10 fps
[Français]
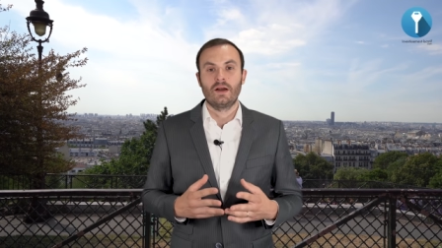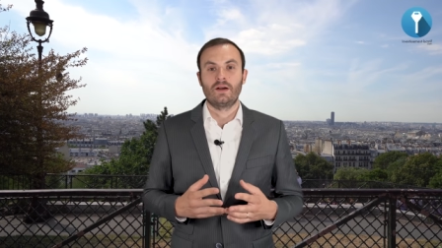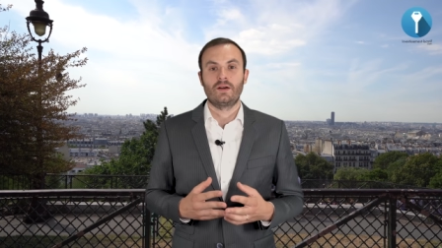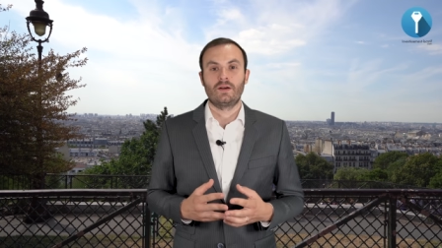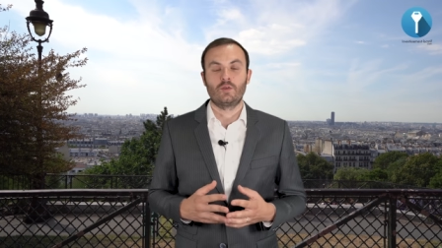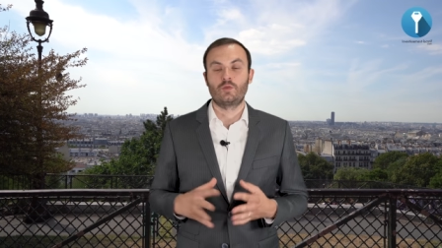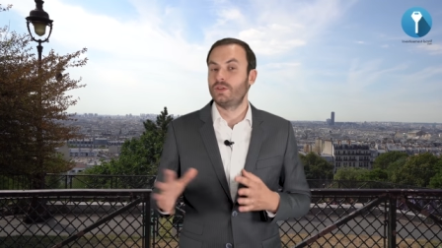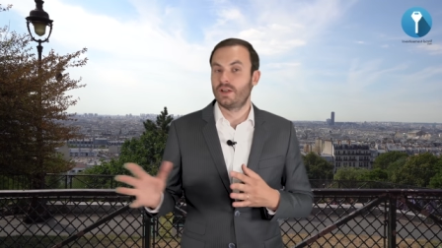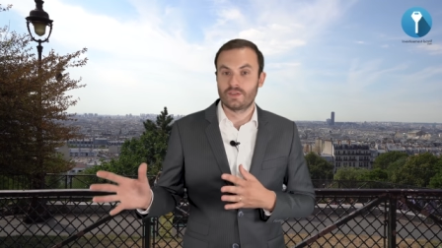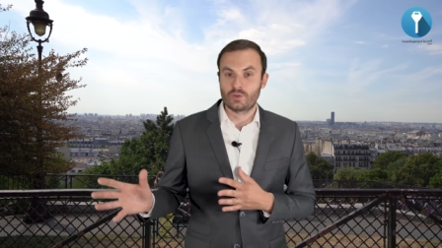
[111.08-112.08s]
euh,
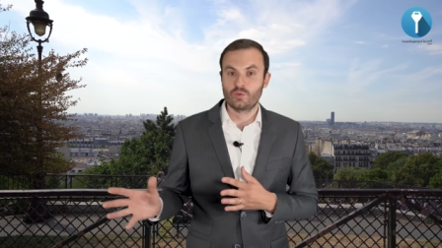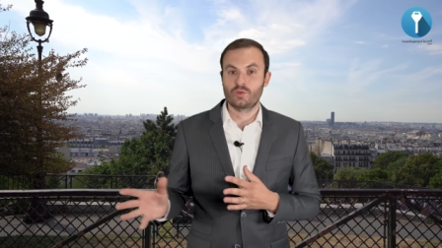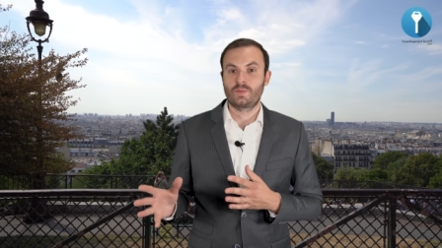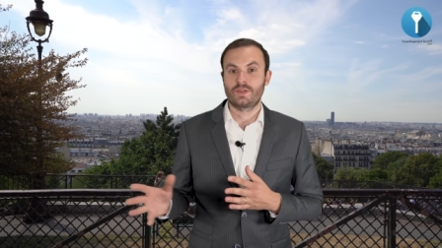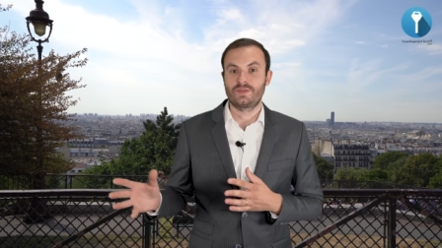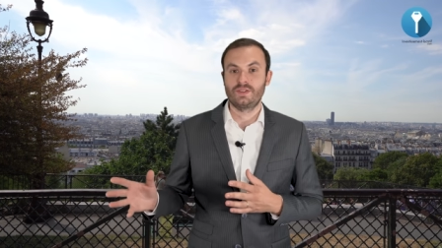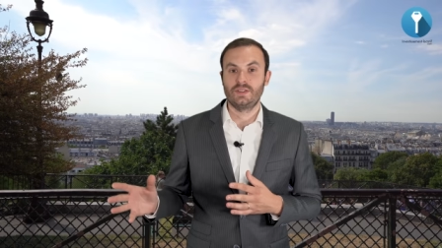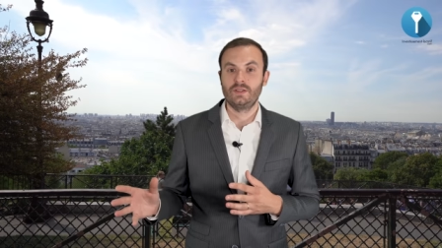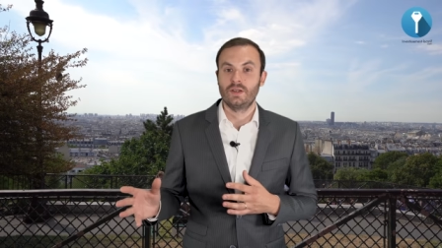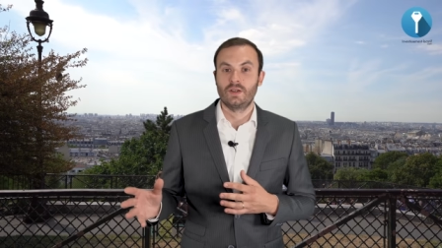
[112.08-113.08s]
vous ne l'avez toujours pas
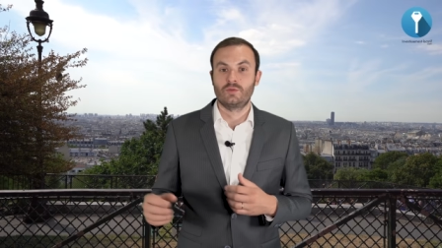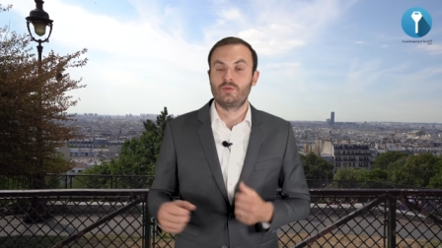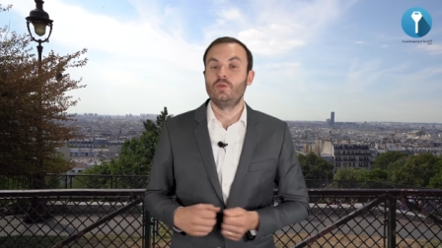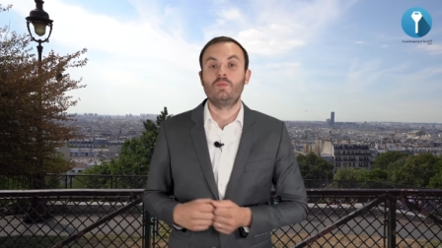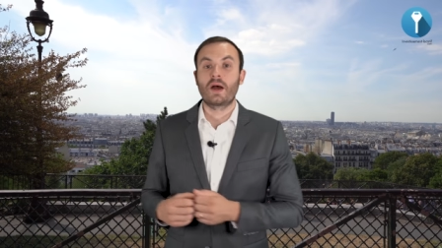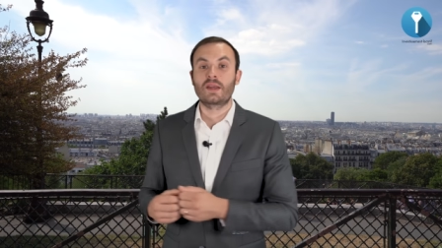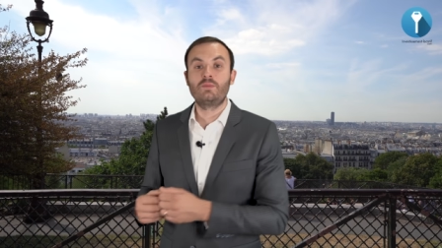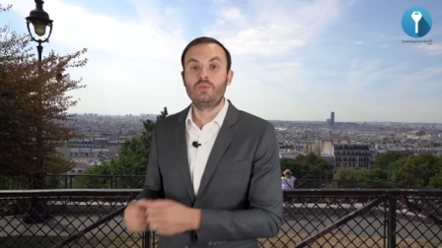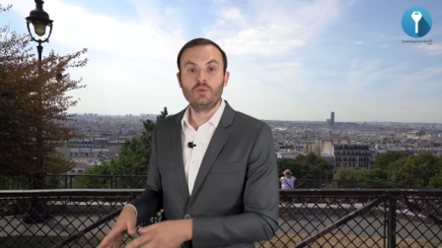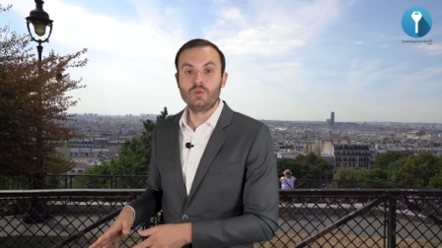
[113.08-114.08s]
fini, vous ne lui parlez
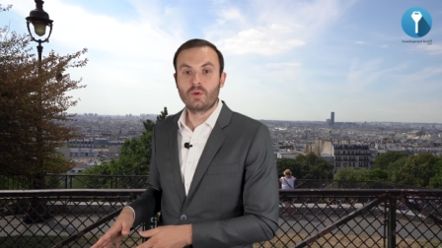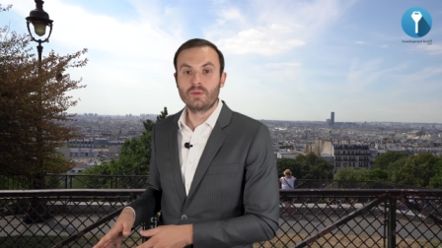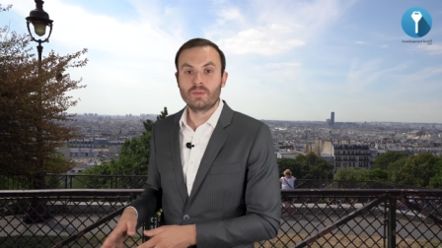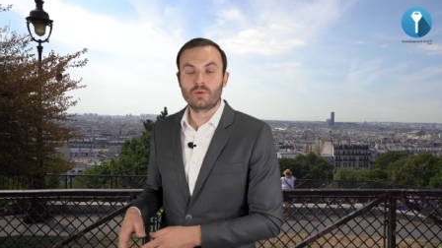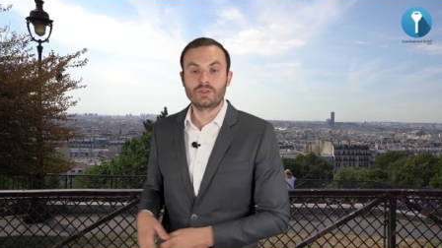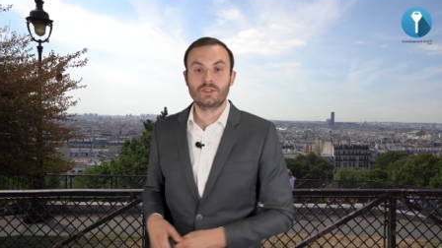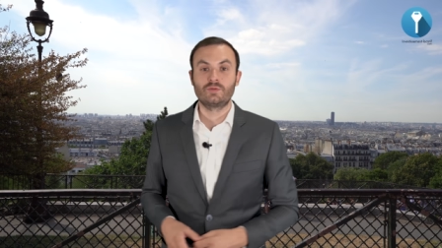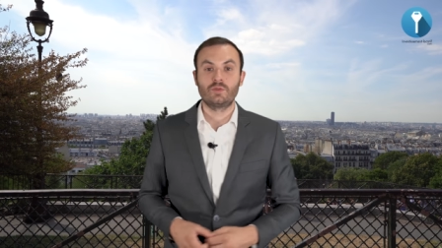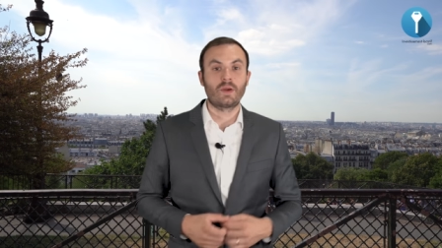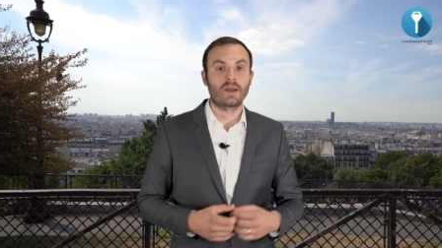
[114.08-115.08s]
plus du premier projet,
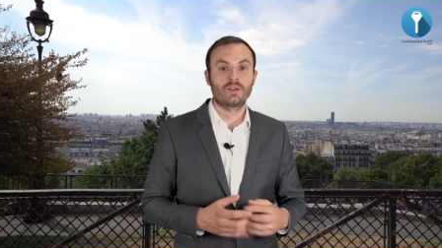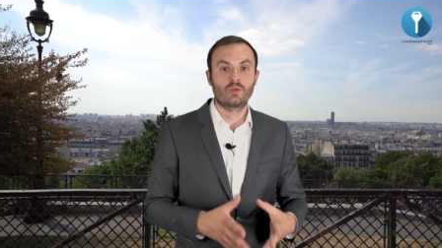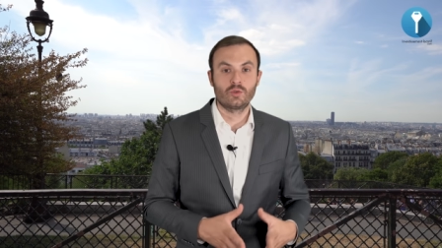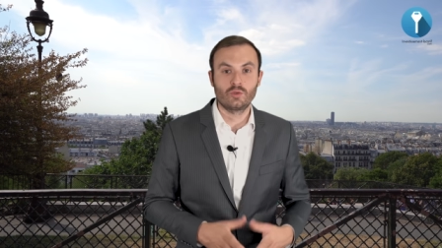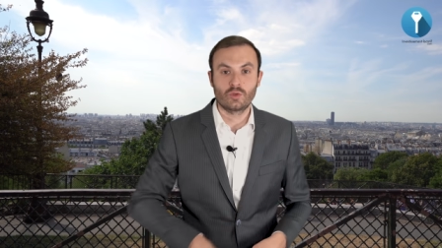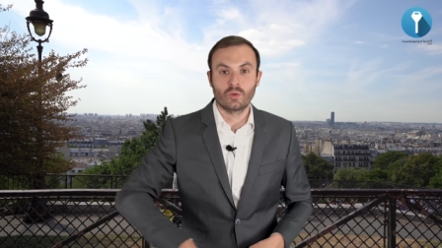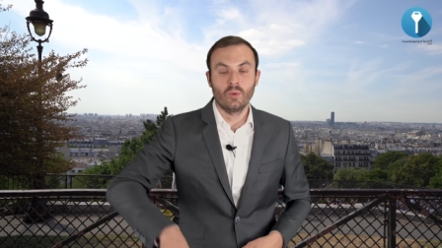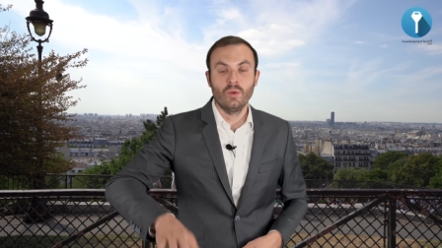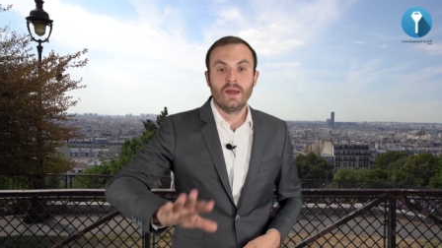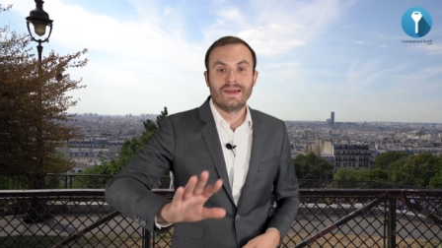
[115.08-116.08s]
vous lui parlez que du
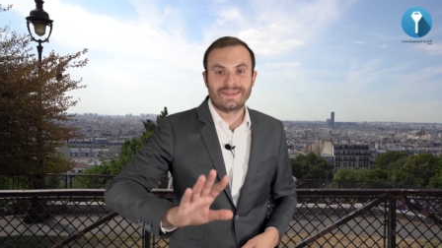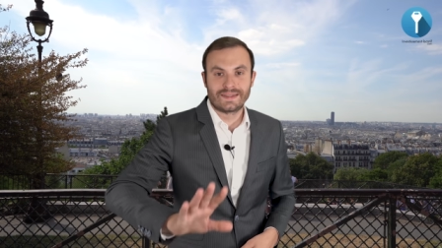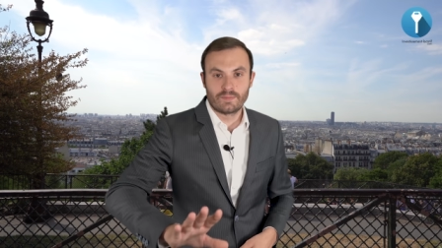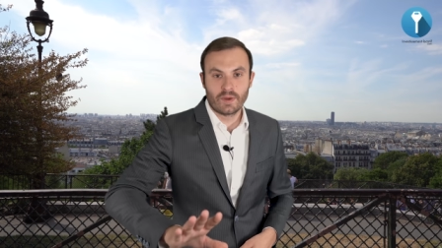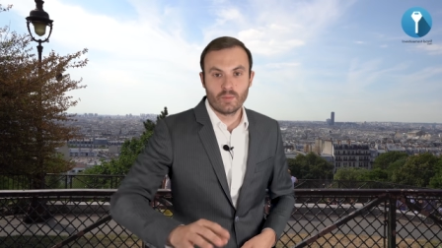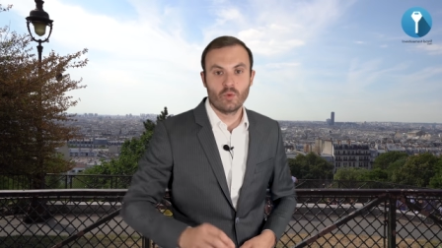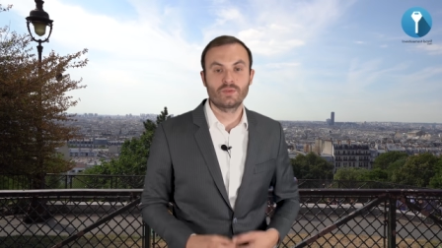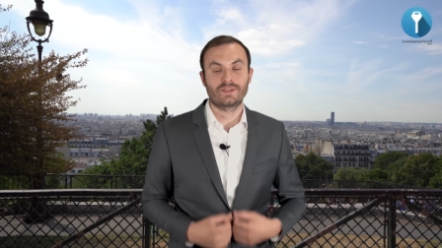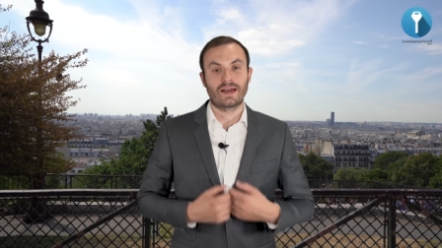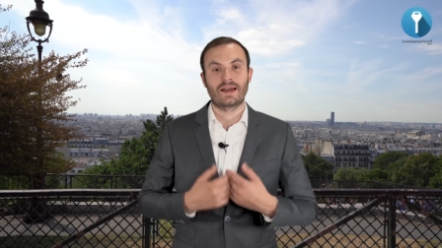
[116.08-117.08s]
second, c'est pas
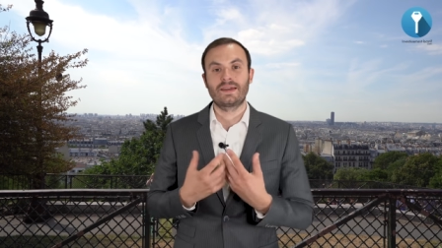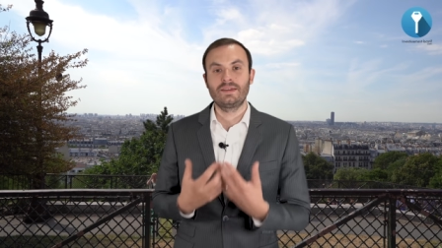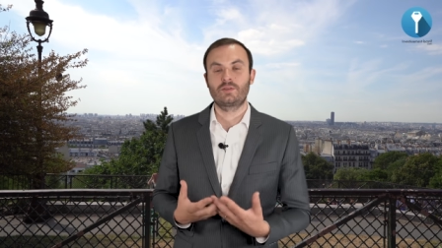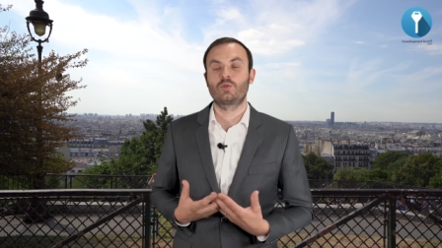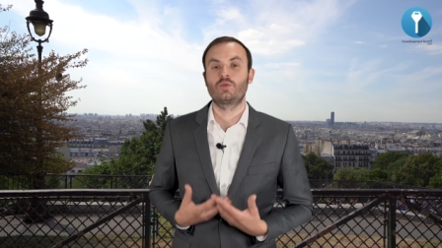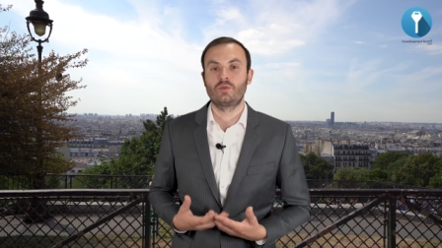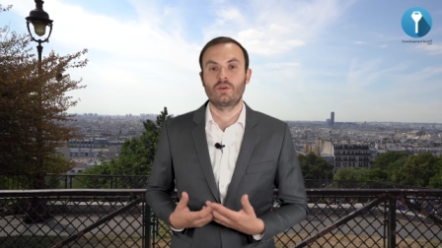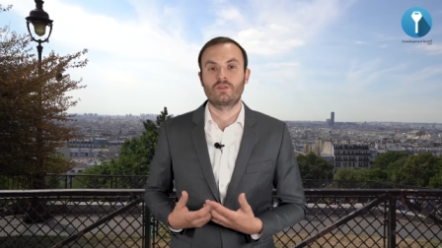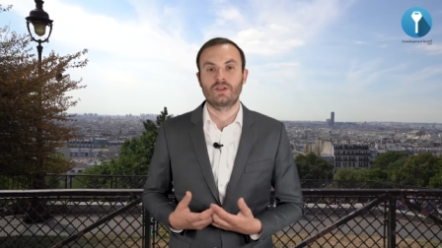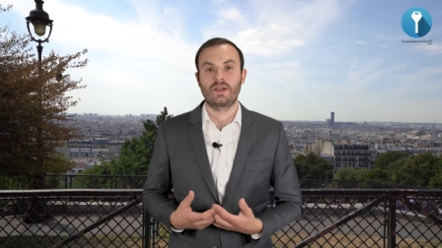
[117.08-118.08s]
bon, ça risque de
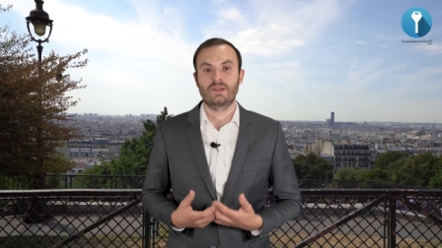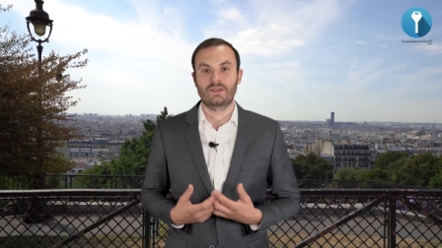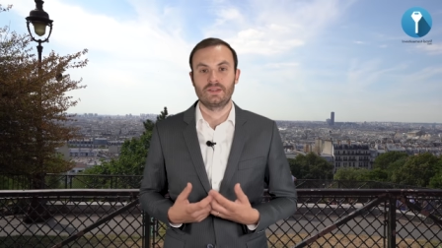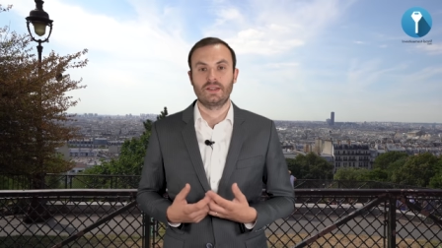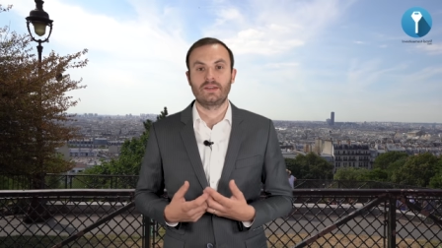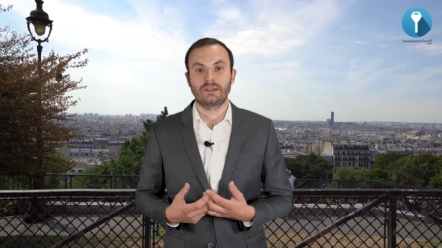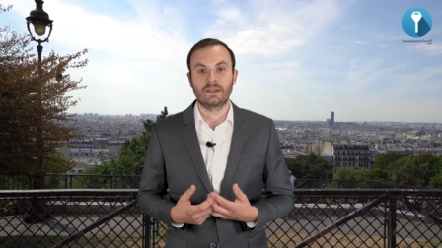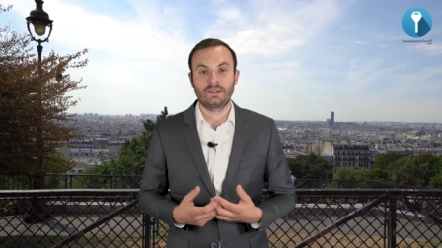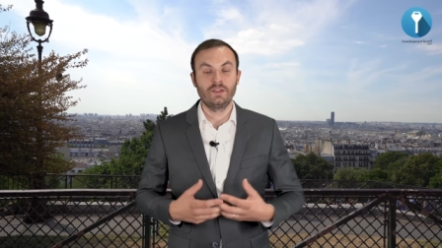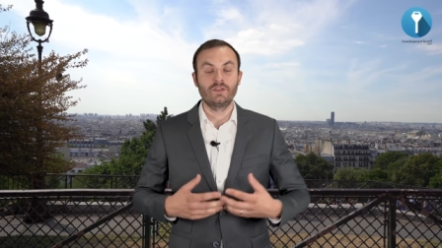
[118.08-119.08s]
lui envoyer un signal
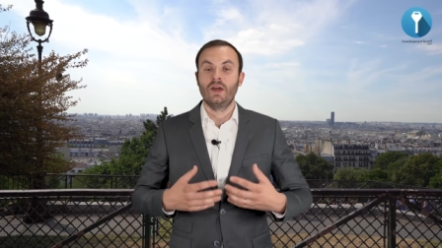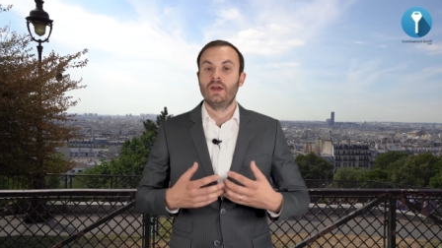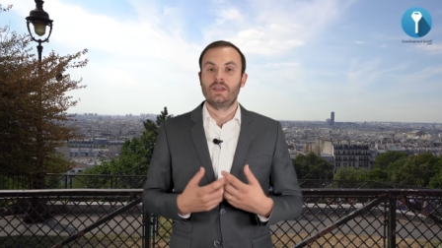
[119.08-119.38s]
négatif.